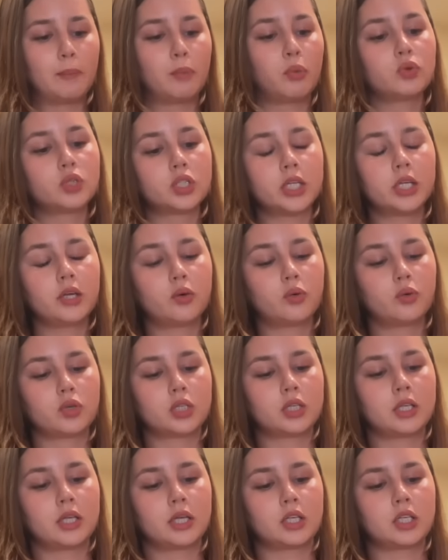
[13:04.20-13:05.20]
połączenie
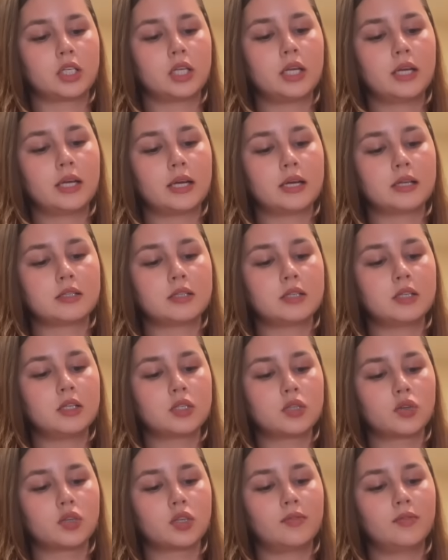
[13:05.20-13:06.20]
różnych, czyli jest i
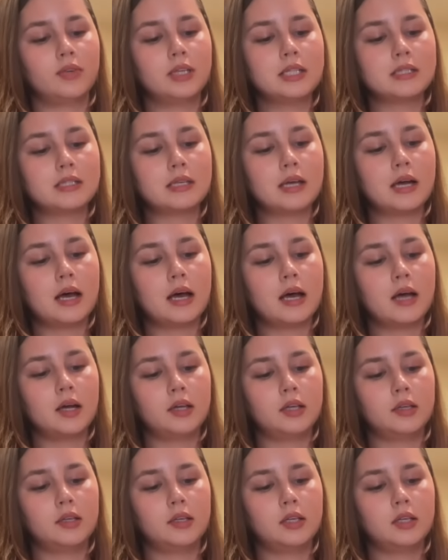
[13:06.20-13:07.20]
soczewica,
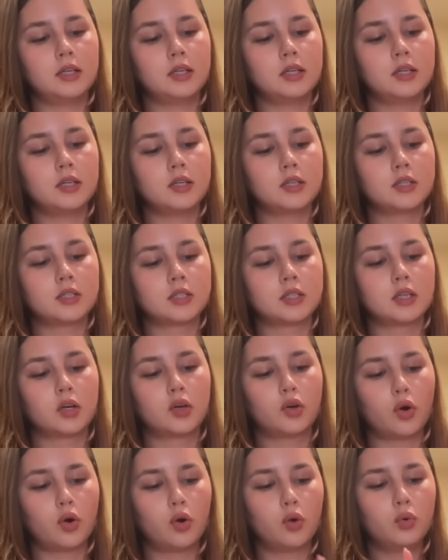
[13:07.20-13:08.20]
i z
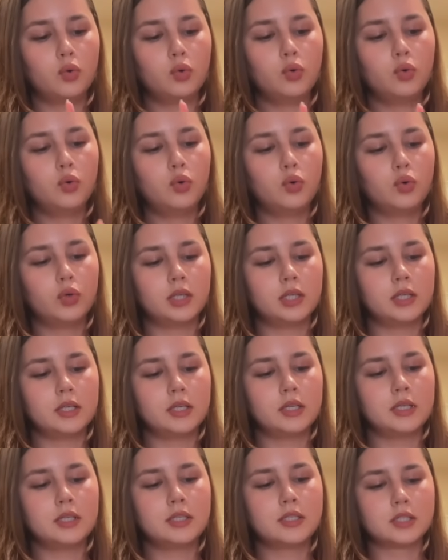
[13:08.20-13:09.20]
grochu,
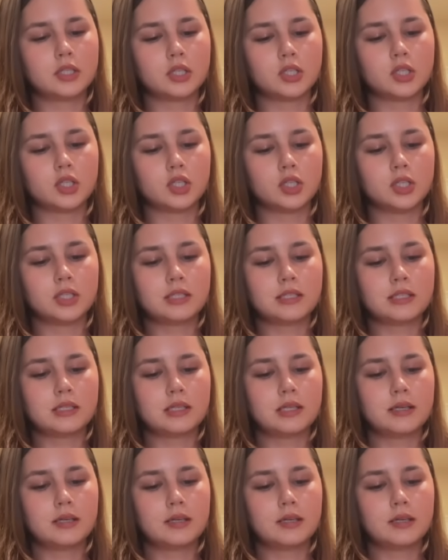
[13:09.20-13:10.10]
i z ciecierzycy.